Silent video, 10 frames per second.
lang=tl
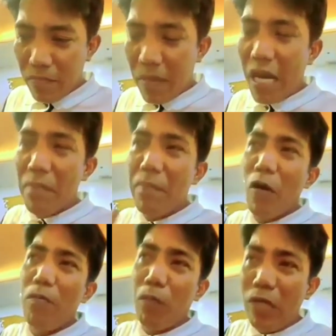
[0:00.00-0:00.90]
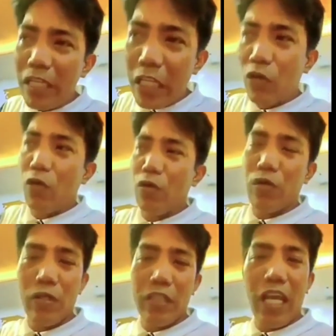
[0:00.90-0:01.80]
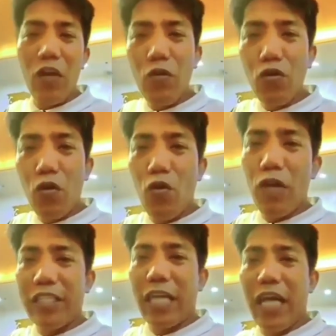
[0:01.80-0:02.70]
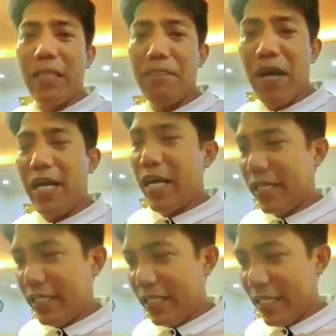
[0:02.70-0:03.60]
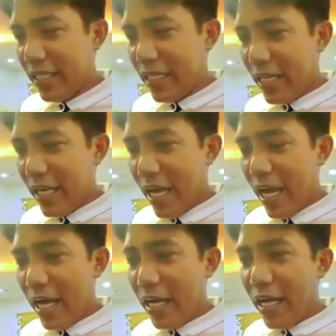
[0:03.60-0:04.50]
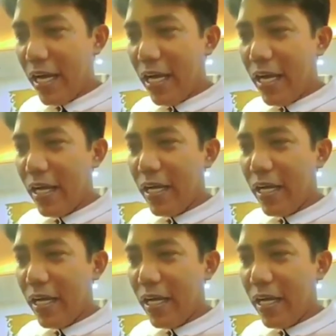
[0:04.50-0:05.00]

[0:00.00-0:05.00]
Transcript: marami pa hong politiko na nanunungkulan sa ating bayan ang uh, ah,